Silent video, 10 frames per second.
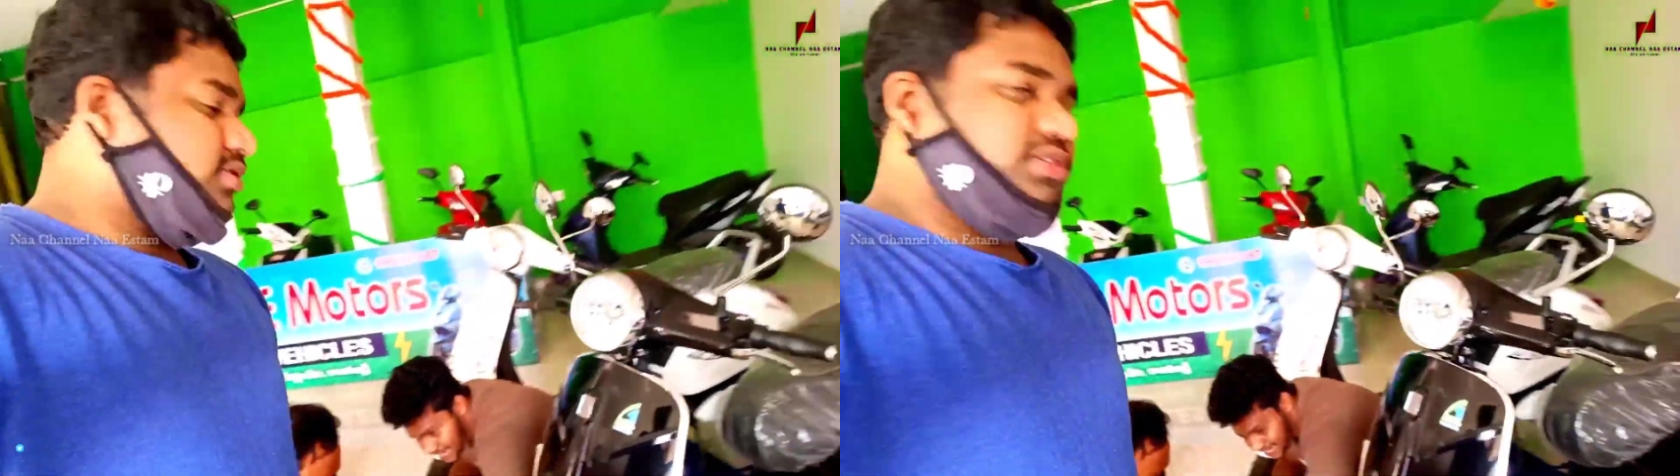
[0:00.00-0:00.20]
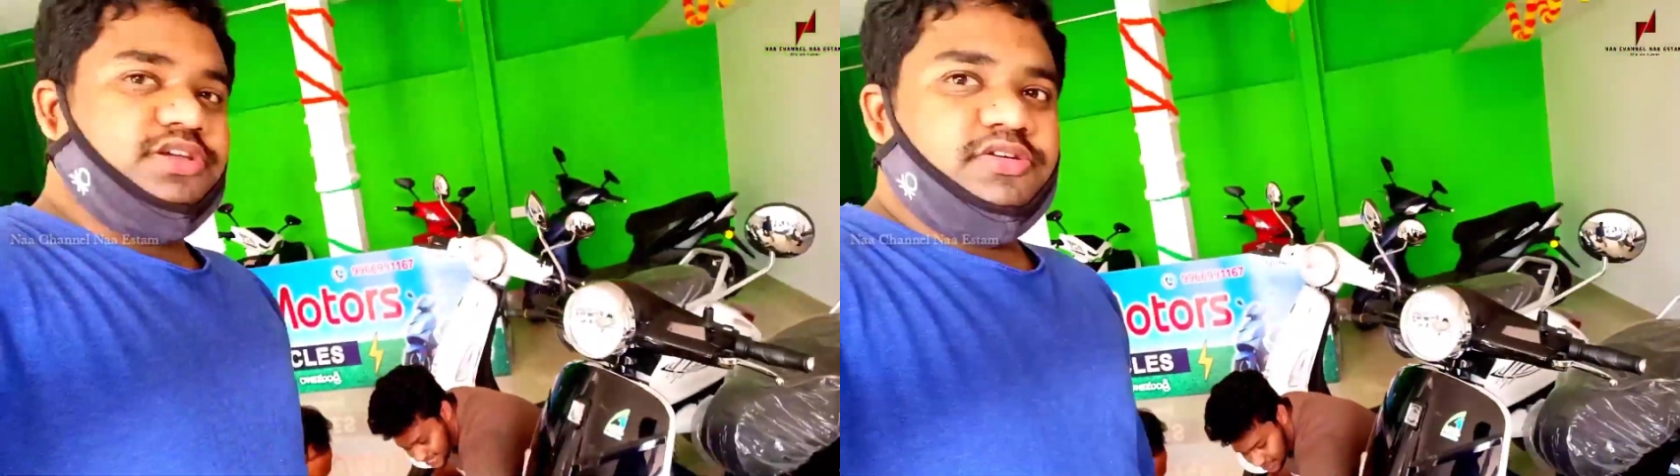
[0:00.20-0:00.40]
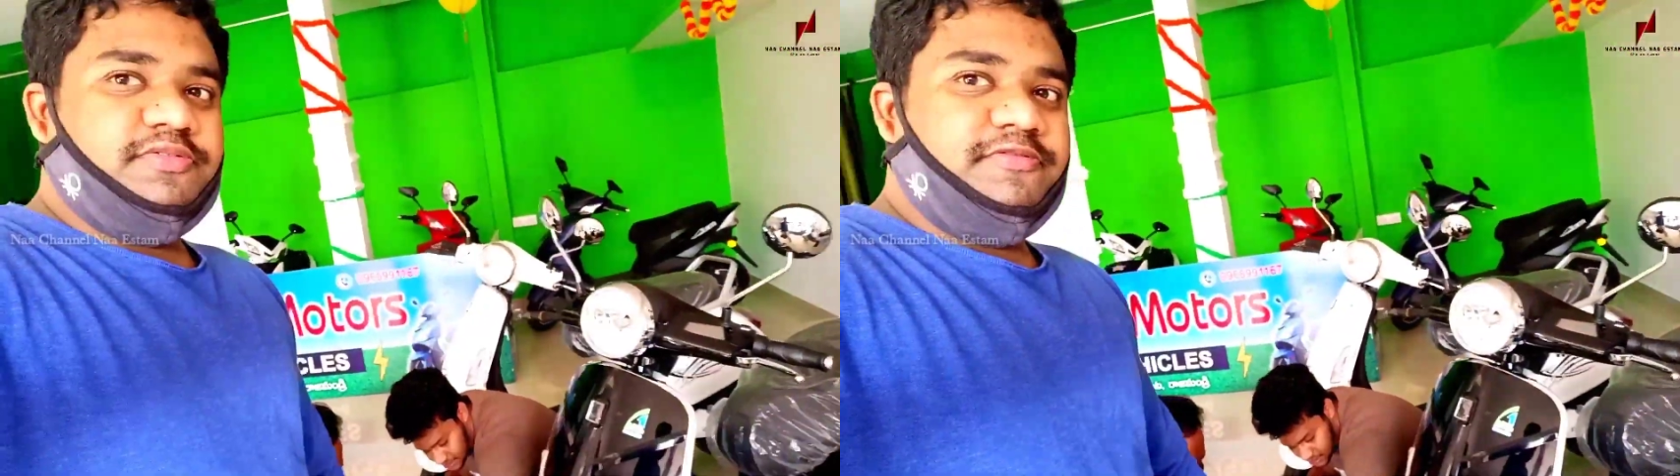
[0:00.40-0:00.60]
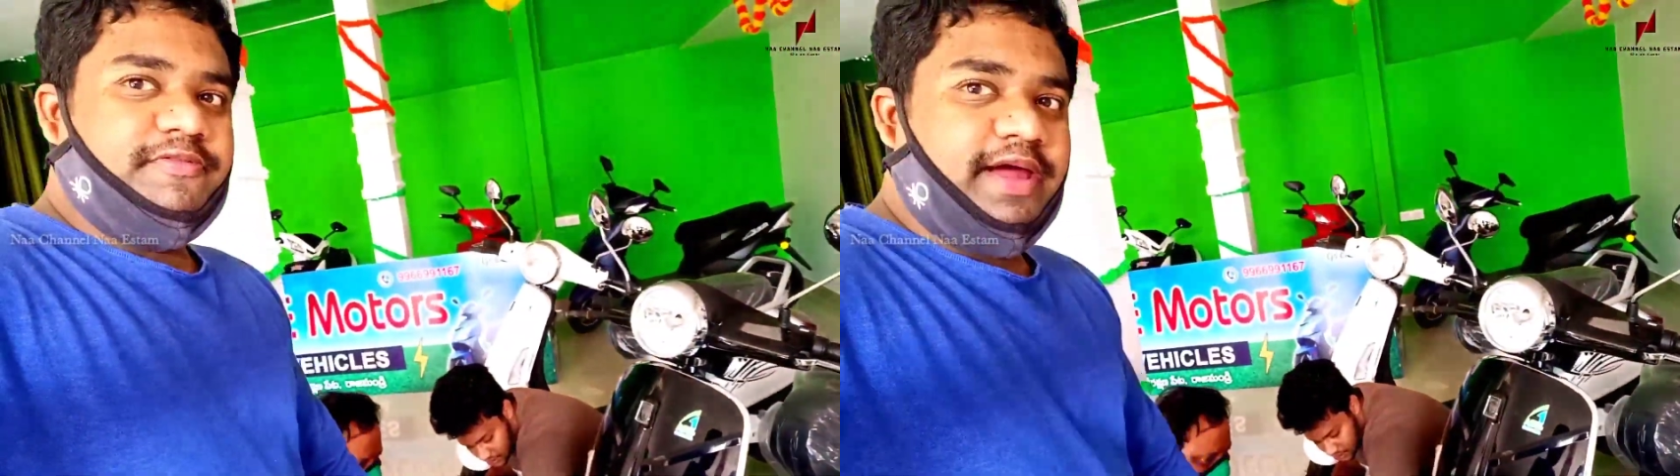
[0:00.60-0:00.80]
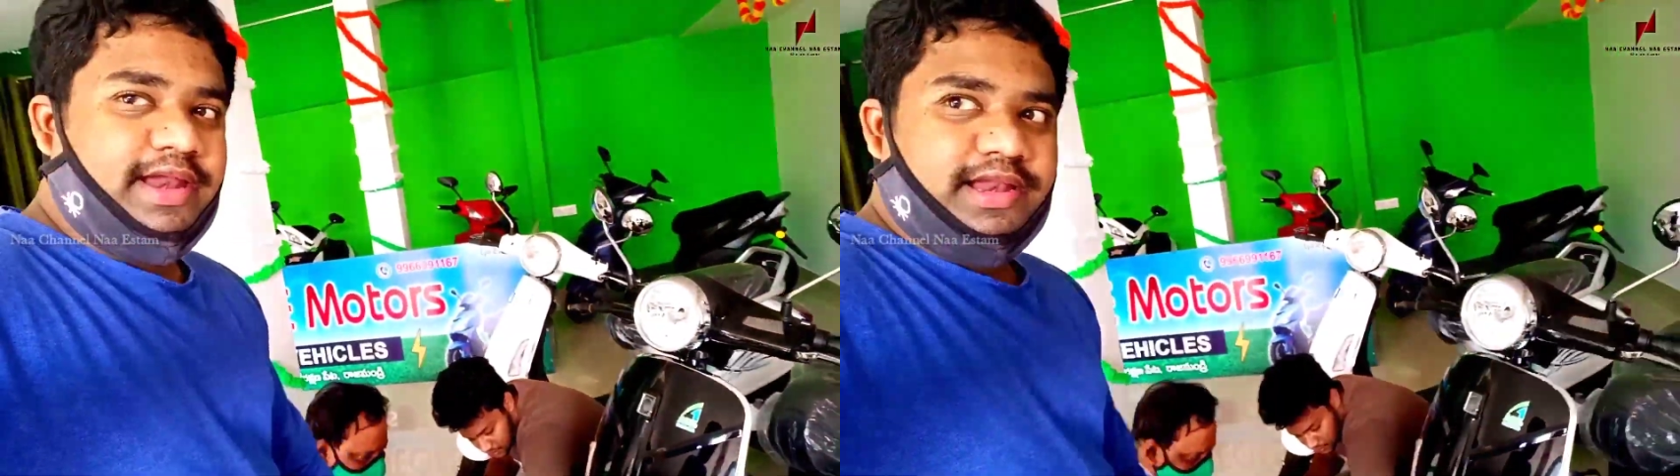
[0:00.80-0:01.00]
సో ఎలా ఉందో
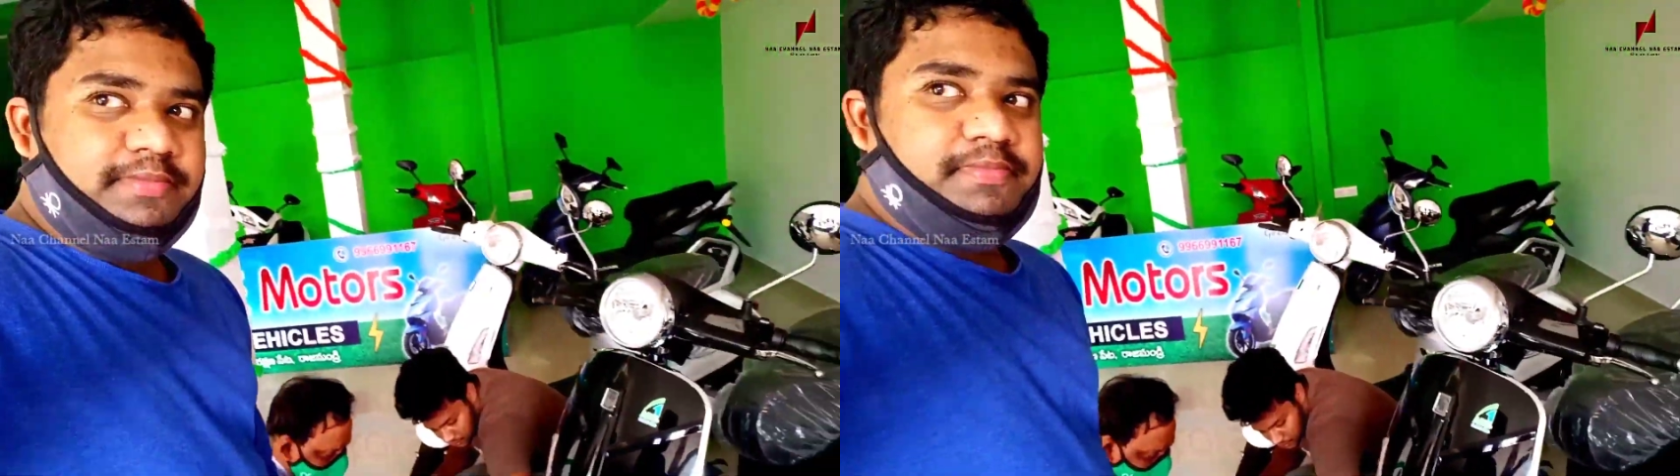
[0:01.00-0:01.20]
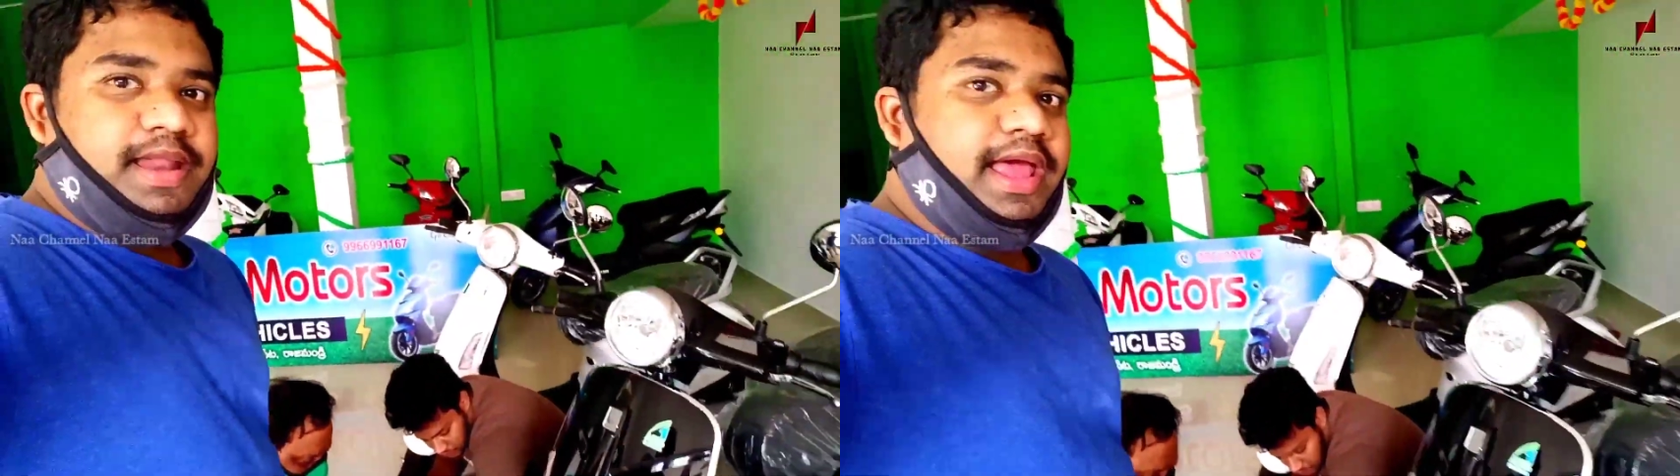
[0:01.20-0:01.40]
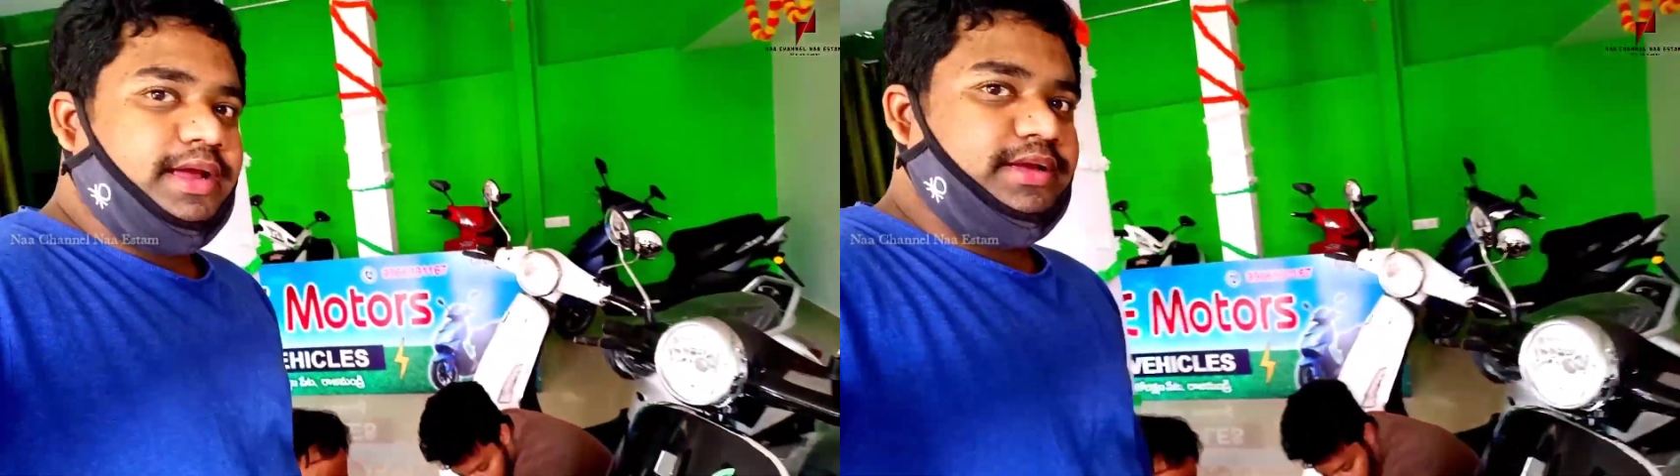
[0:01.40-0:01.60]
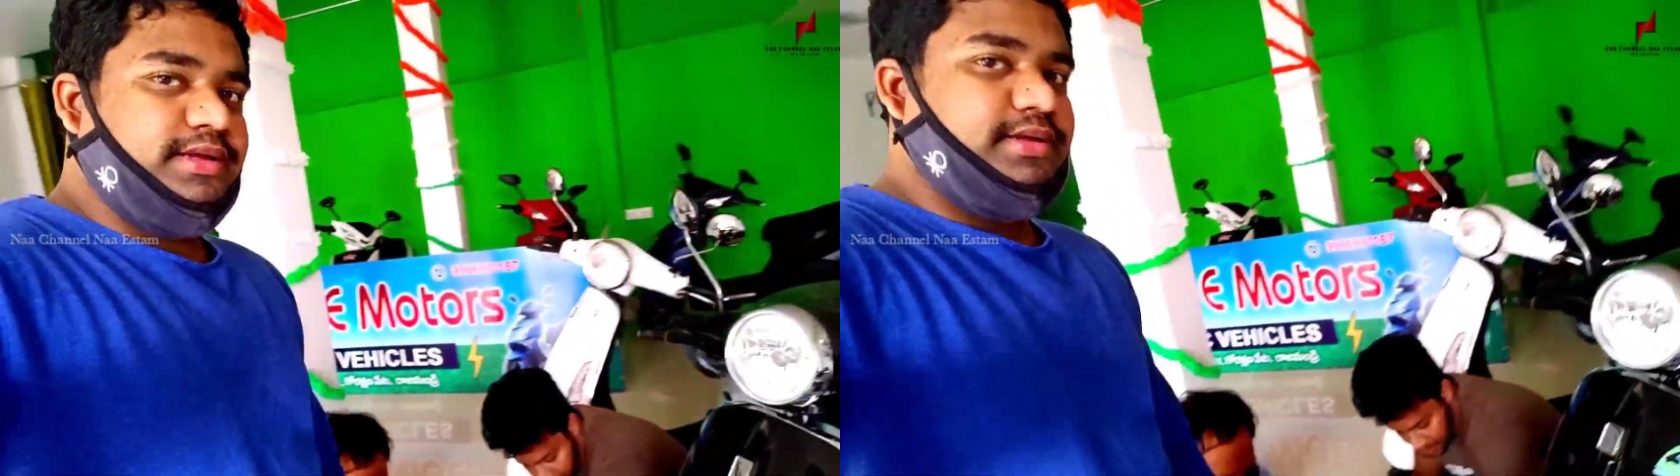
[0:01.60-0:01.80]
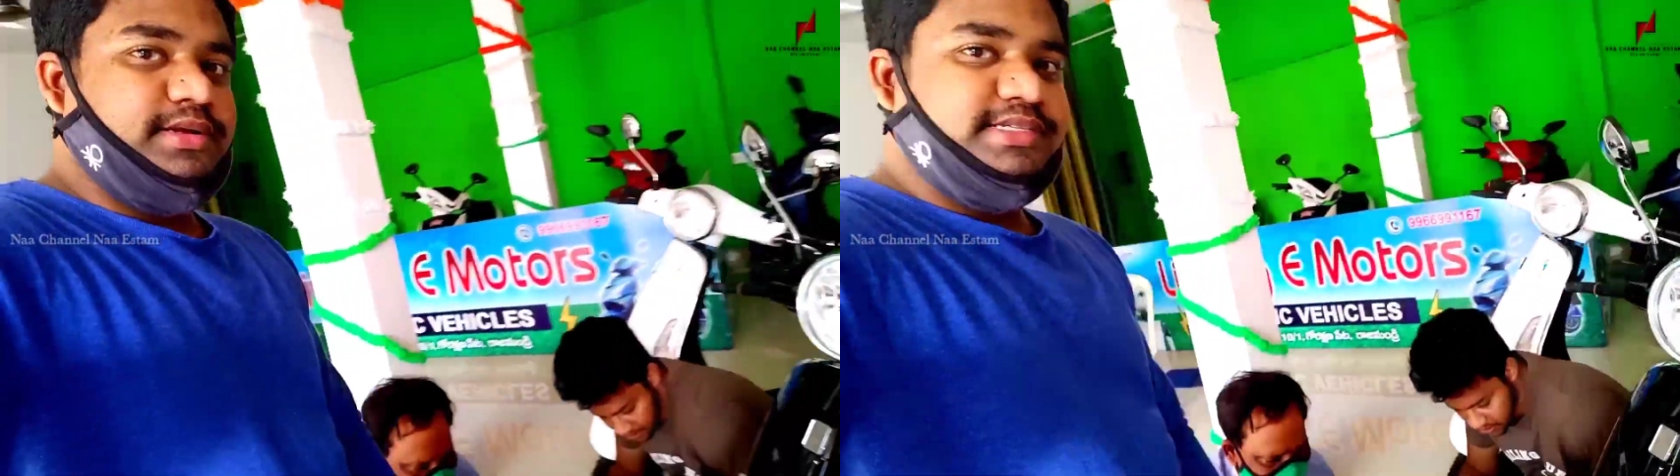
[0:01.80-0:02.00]
ఏంటి అని
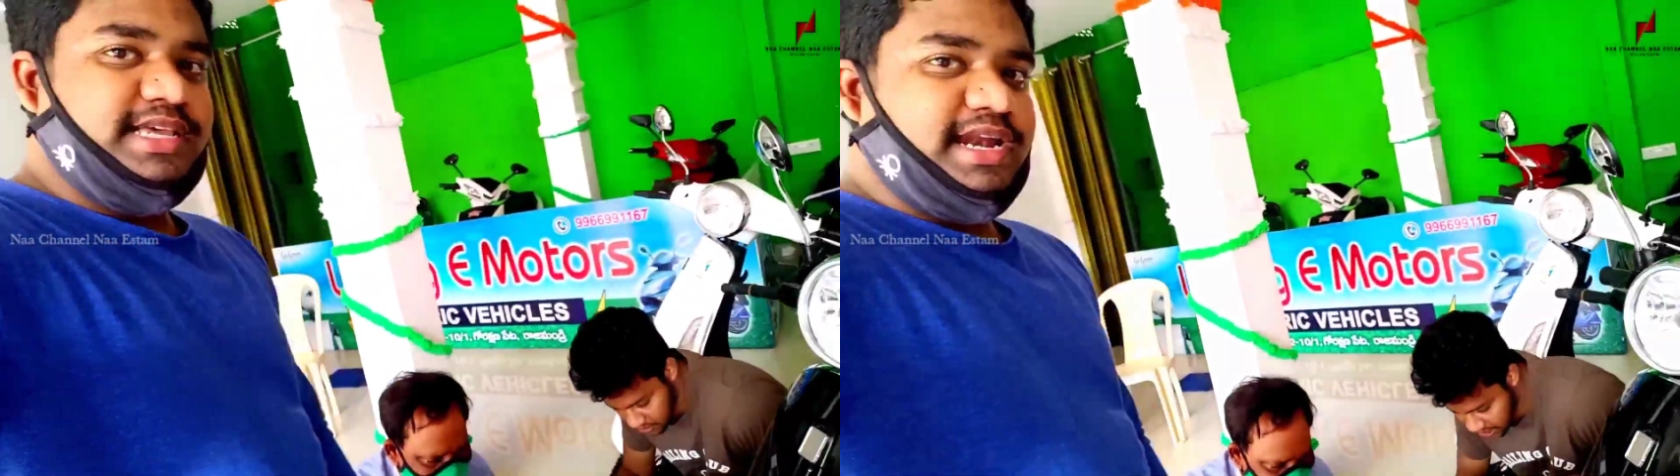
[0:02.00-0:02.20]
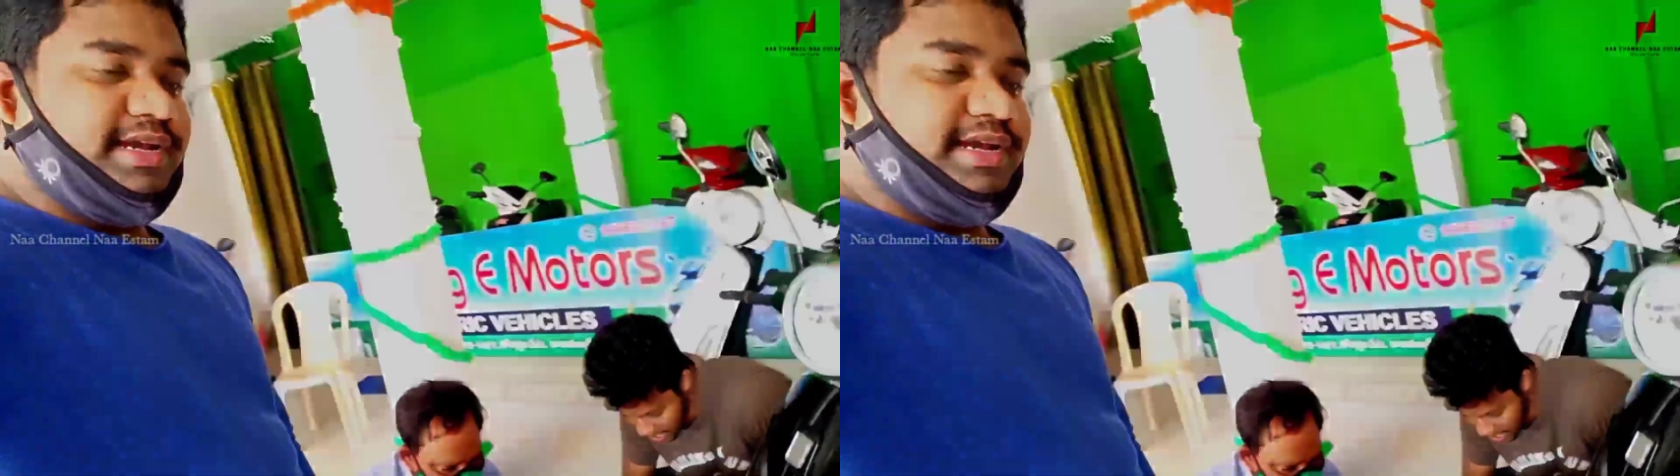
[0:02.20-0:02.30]
చూద్దాం మరి